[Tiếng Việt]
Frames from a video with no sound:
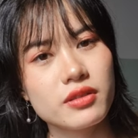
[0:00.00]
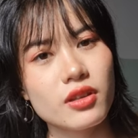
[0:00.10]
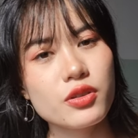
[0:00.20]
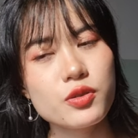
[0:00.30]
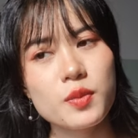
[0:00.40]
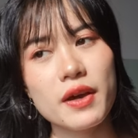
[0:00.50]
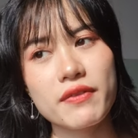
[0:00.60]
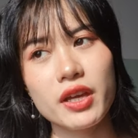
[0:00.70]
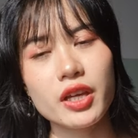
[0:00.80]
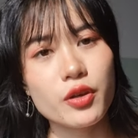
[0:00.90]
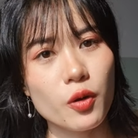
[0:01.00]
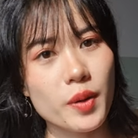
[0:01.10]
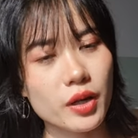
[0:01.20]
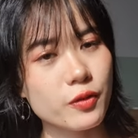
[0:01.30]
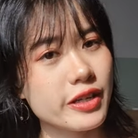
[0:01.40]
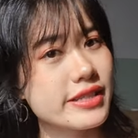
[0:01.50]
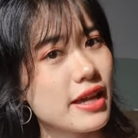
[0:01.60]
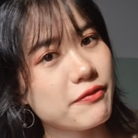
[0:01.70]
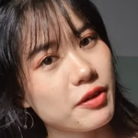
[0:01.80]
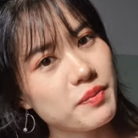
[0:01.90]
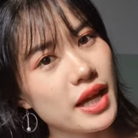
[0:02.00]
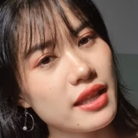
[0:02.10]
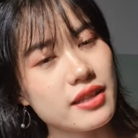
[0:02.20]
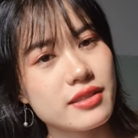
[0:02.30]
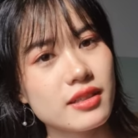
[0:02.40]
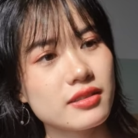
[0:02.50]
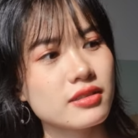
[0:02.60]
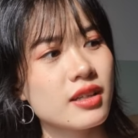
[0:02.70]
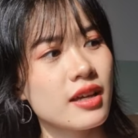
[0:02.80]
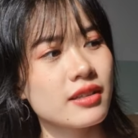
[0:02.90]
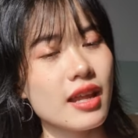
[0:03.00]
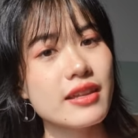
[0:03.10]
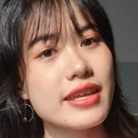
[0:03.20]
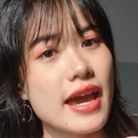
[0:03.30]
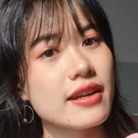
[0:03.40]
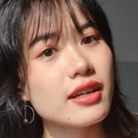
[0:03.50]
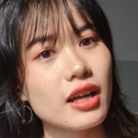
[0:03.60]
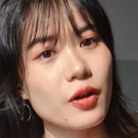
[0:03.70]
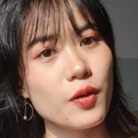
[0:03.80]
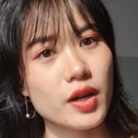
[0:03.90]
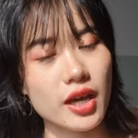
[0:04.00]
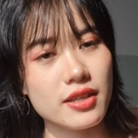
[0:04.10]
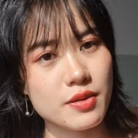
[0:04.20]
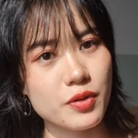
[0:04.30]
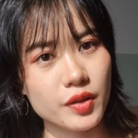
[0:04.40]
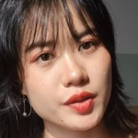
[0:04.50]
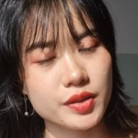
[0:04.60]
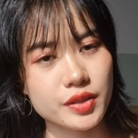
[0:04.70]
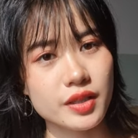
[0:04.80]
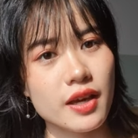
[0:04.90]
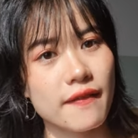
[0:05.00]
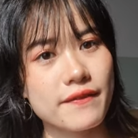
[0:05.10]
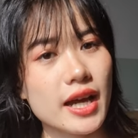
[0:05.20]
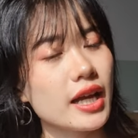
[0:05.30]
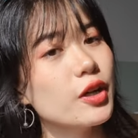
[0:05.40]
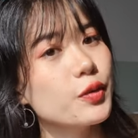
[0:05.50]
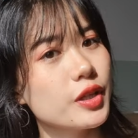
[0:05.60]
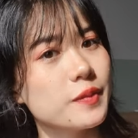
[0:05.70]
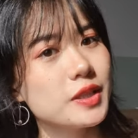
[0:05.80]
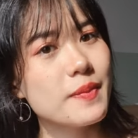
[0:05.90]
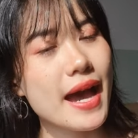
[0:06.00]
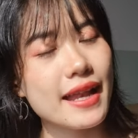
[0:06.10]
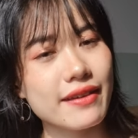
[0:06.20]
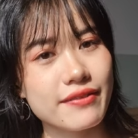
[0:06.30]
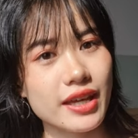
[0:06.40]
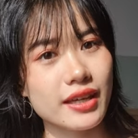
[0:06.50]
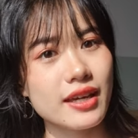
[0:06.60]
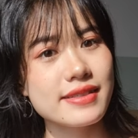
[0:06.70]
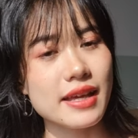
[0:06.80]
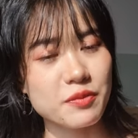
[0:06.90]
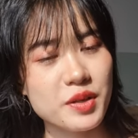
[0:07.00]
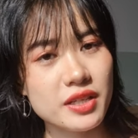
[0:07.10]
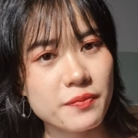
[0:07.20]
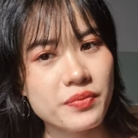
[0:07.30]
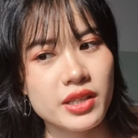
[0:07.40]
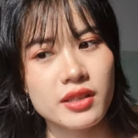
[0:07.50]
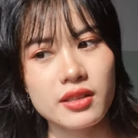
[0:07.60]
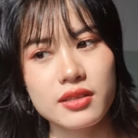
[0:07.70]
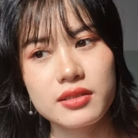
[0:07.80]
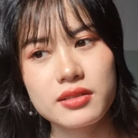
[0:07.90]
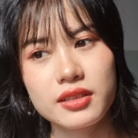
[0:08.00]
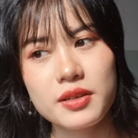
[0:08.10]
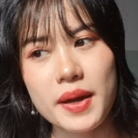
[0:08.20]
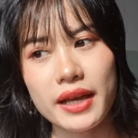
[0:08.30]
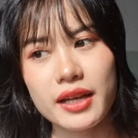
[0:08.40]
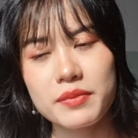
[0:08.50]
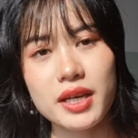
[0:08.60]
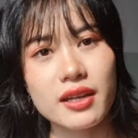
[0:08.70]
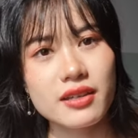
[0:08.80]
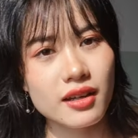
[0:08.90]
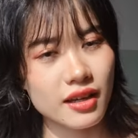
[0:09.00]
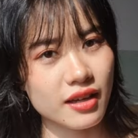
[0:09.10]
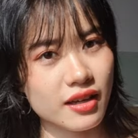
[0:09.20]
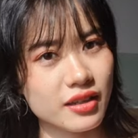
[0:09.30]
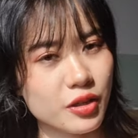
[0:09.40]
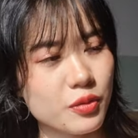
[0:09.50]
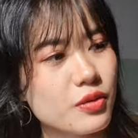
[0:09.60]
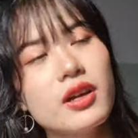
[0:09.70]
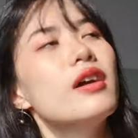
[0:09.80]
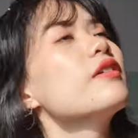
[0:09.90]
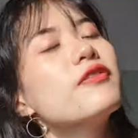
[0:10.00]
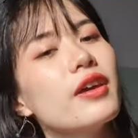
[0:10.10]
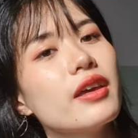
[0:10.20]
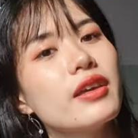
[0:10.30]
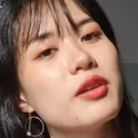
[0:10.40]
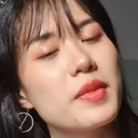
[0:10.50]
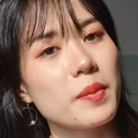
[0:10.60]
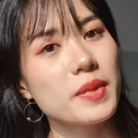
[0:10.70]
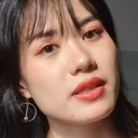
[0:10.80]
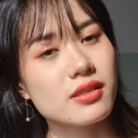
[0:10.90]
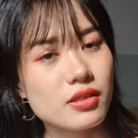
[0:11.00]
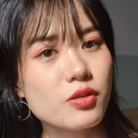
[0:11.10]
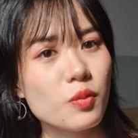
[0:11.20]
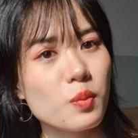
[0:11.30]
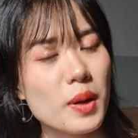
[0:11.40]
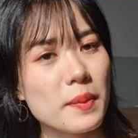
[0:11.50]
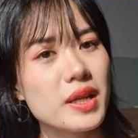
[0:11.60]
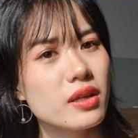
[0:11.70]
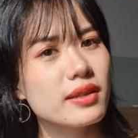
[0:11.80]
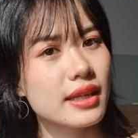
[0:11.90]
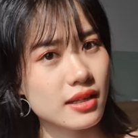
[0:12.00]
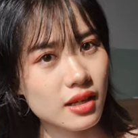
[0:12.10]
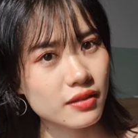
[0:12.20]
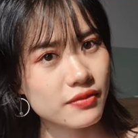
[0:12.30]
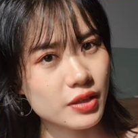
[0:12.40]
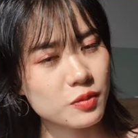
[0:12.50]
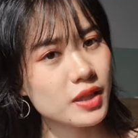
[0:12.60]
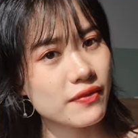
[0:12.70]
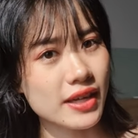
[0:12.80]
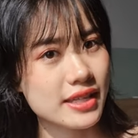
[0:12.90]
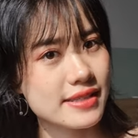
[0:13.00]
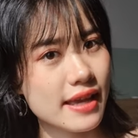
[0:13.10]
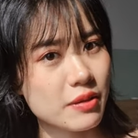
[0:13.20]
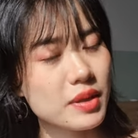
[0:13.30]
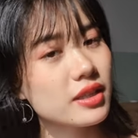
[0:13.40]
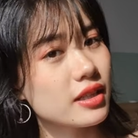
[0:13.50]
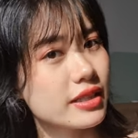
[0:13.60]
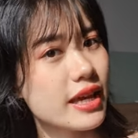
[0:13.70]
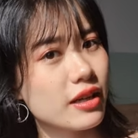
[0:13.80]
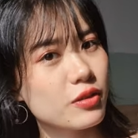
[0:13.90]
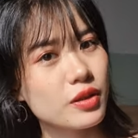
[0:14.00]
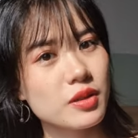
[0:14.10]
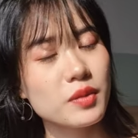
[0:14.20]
nói chung là về cái độ bền của cái sản phẩm này thì chân đánh giá rất là ok nha mọi người và cái ưu điểm thứ ba là về cái sạc pin thì thường thường các bạn cảm thấy rất là kiểu phiền khi mà mình sử dụng mà pin nó nhanh hết và chúng ta phải đi sạc mất thời gian đôi khi